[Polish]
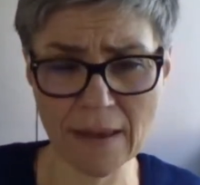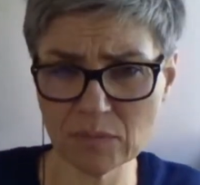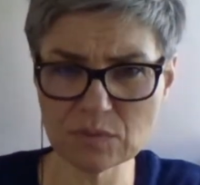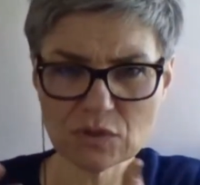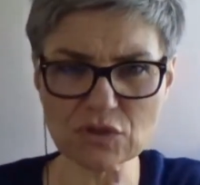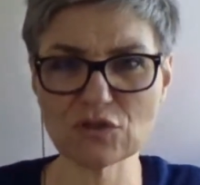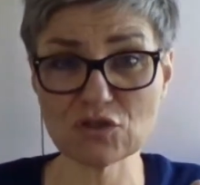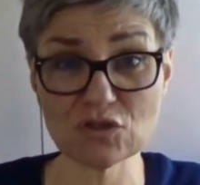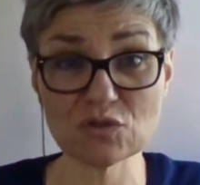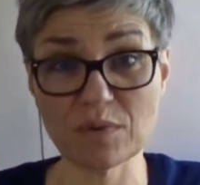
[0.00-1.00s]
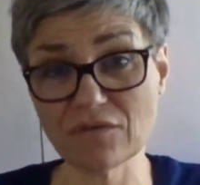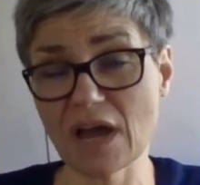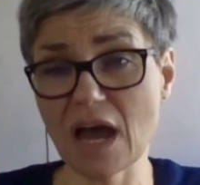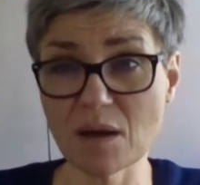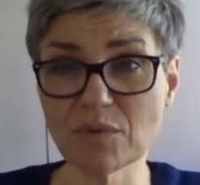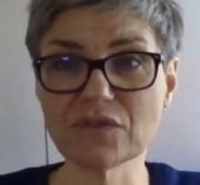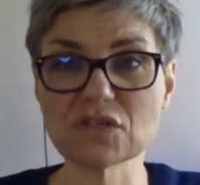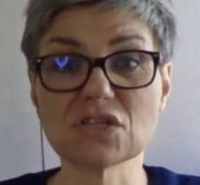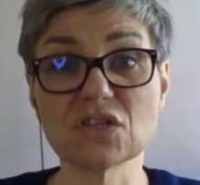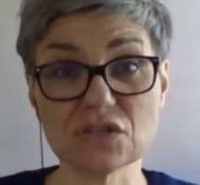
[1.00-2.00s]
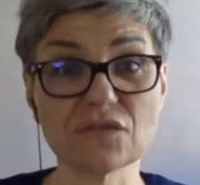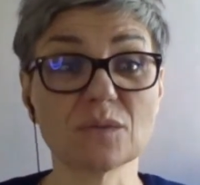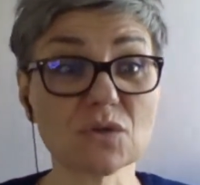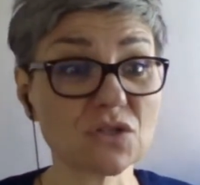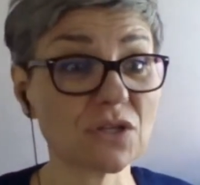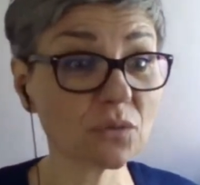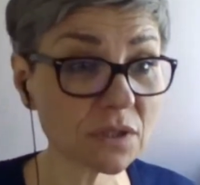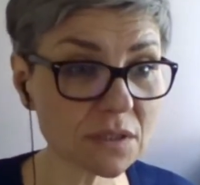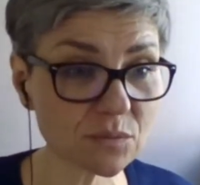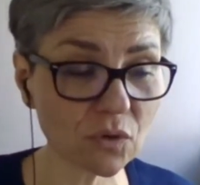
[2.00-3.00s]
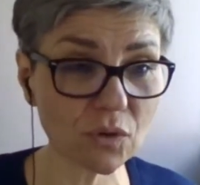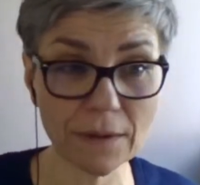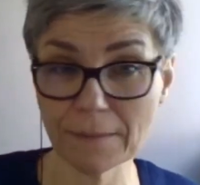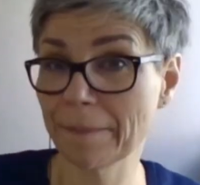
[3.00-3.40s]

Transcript: Być może ktoś coś powie, a, bo wiesz, jest Dzień Świadomości Autyzmu